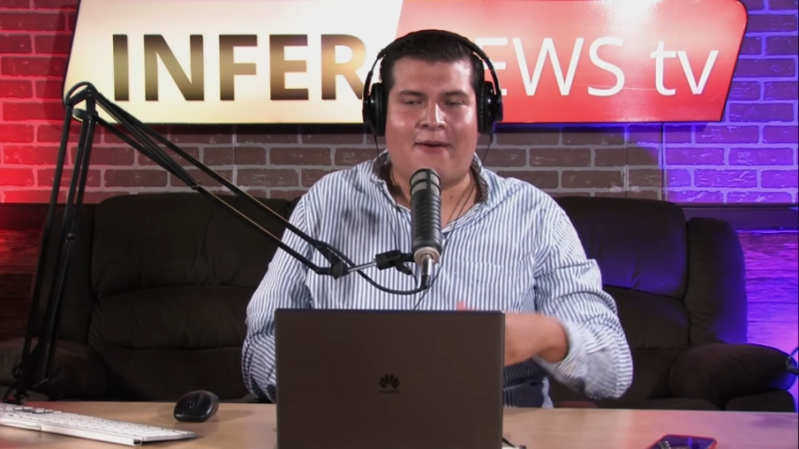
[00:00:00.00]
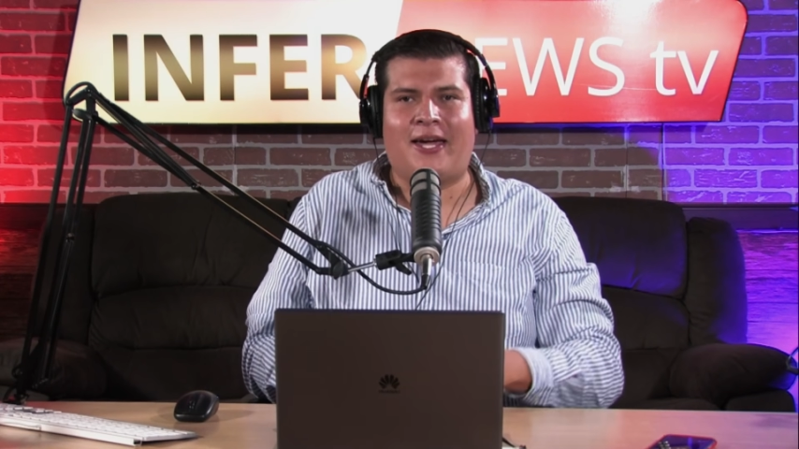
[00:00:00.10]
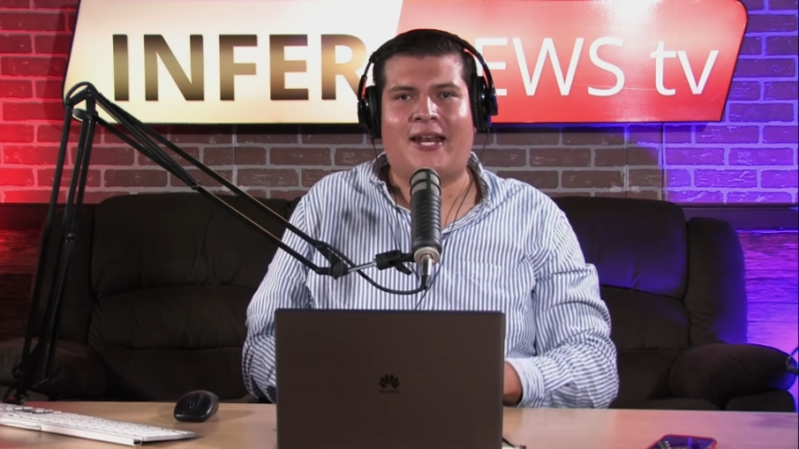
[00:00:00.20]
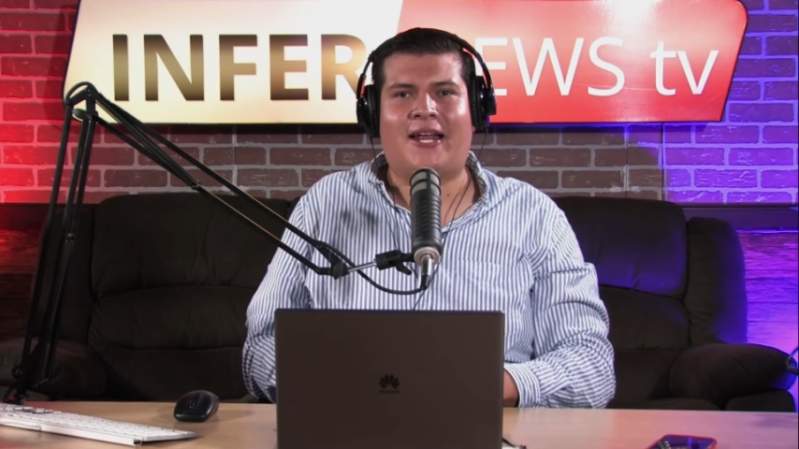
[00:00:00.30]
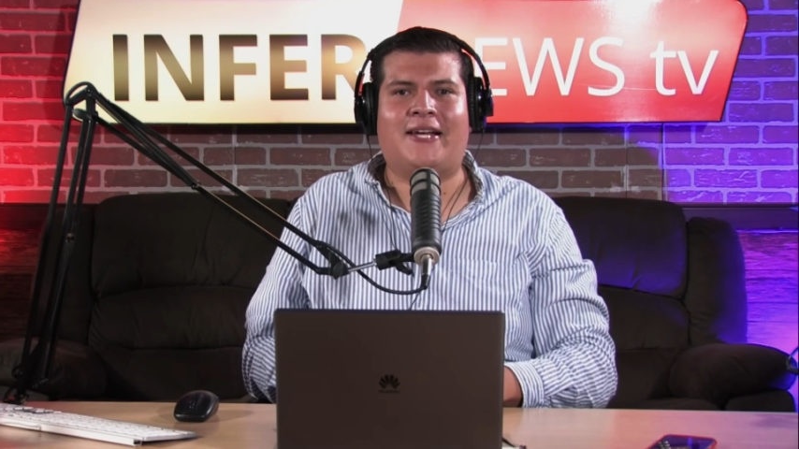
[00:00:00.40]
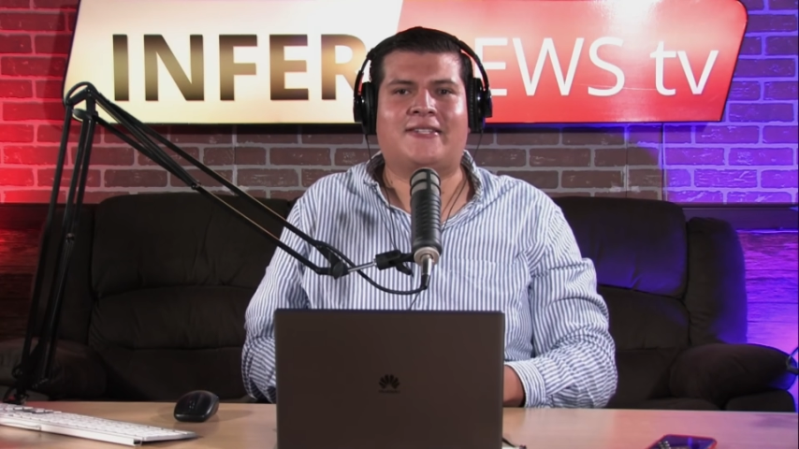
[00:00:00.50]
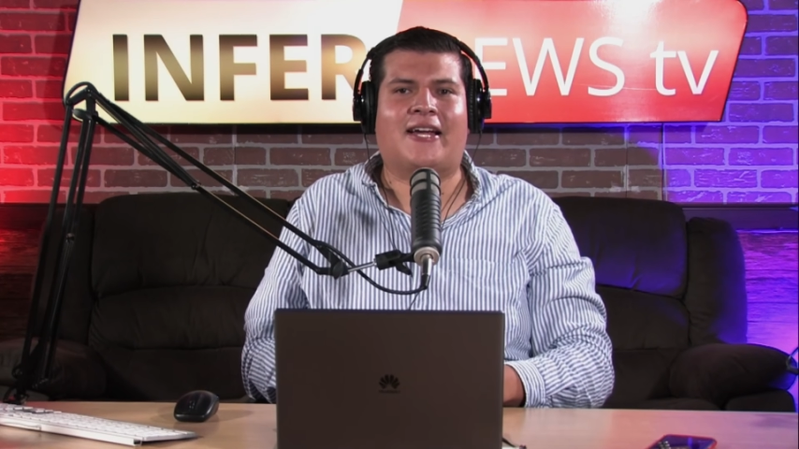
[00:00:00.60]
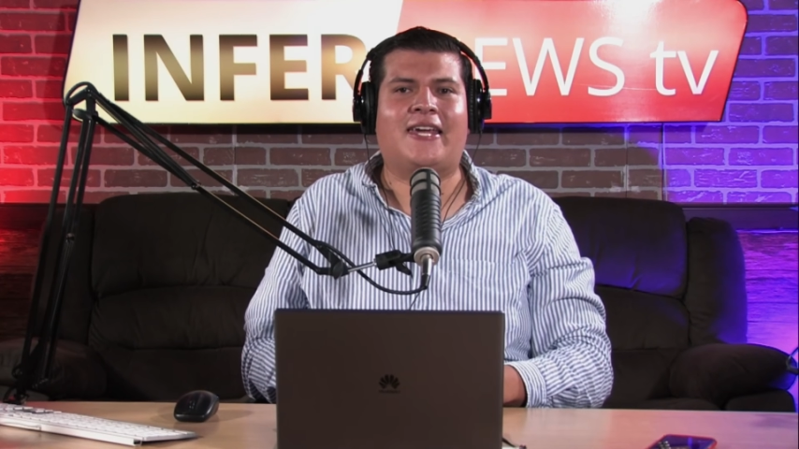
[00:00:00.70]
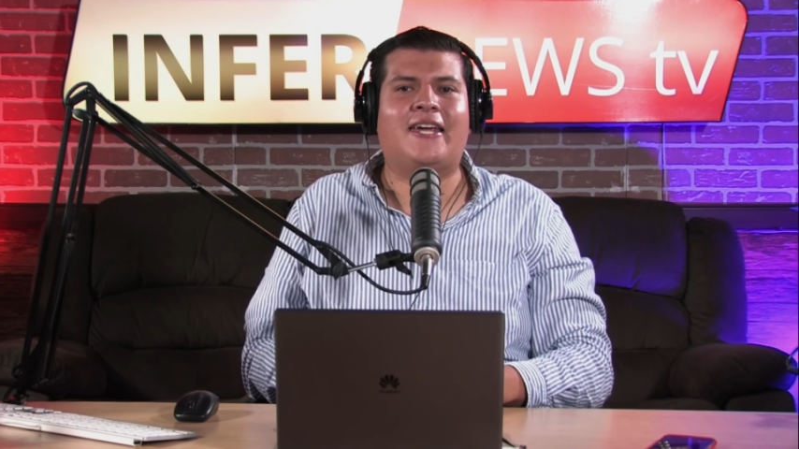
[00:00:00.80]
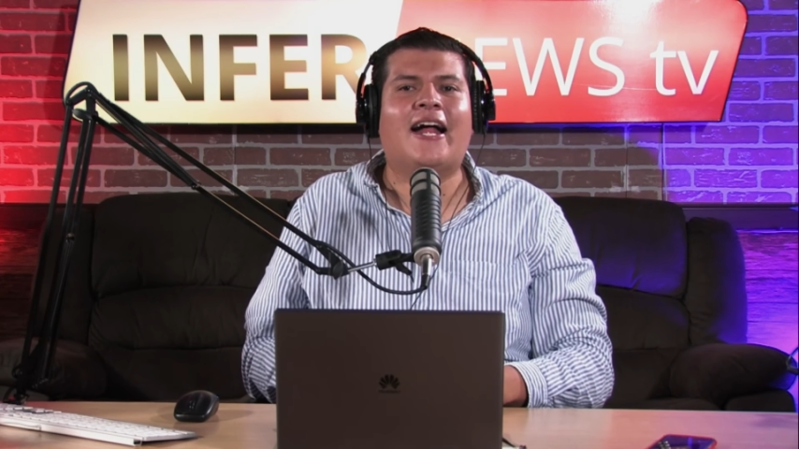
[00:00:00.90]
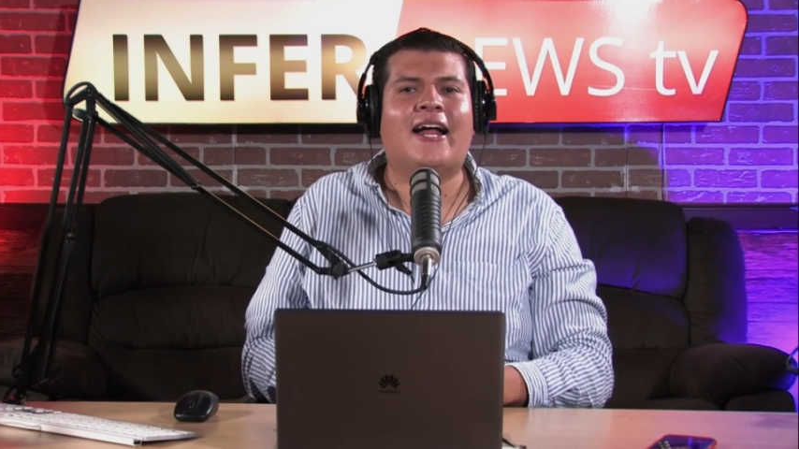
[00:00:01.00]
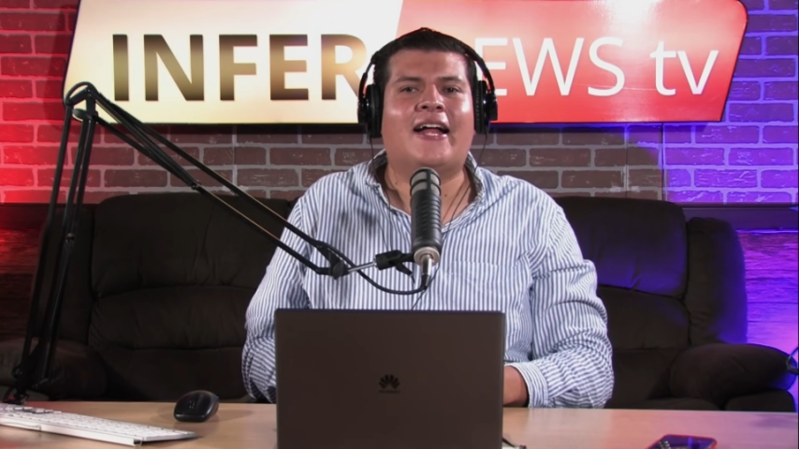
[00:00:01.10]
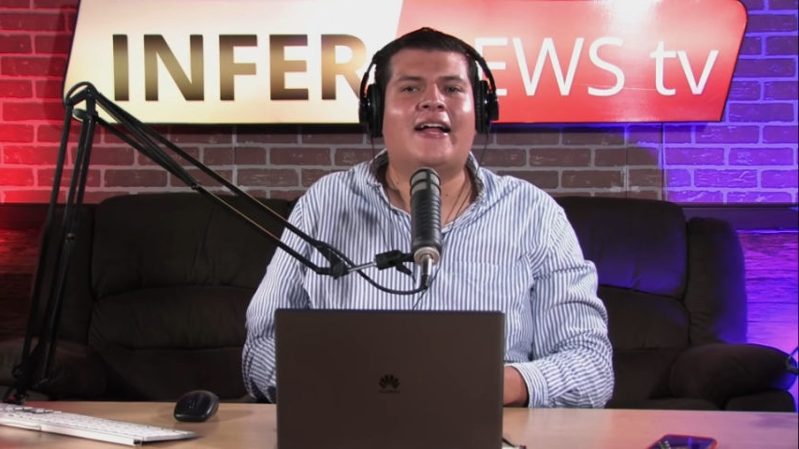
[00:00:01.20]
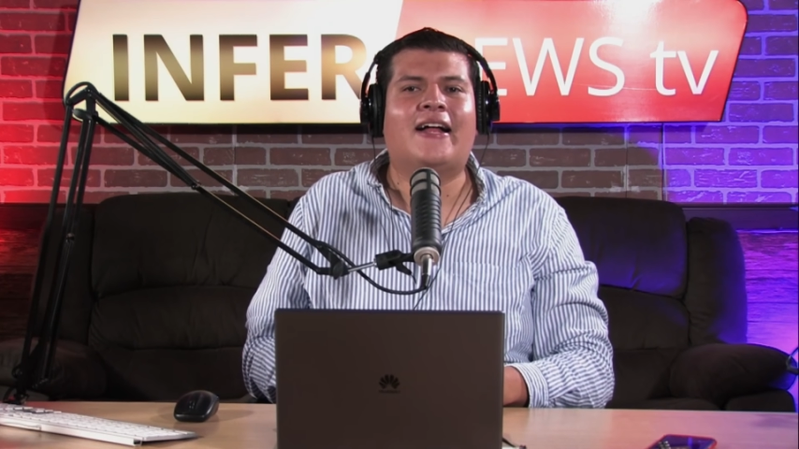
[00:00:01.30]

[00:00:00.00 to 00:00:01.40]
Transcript: a ver esta gira?